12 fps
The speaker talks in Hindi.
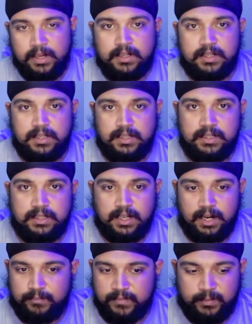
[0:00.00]
कि
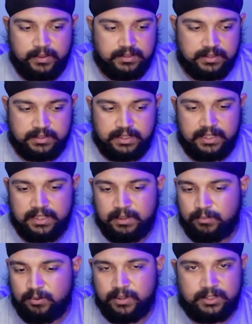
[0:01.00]
आपने परचेस किया है ना
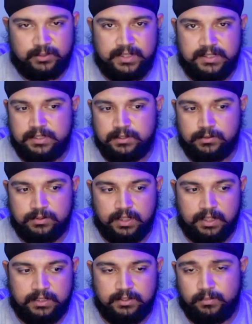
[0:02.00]
आपको एक्स वाई जी इशूज़ आ रहे
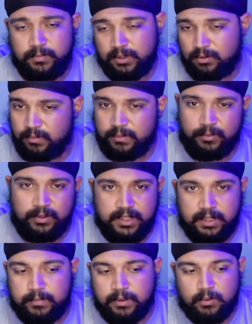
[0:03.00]
हैं तो बिल्कुल मैं पूरी हेल्प
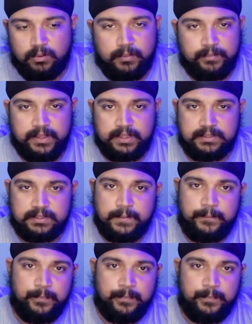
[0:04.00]
करूँगा अपने एंड से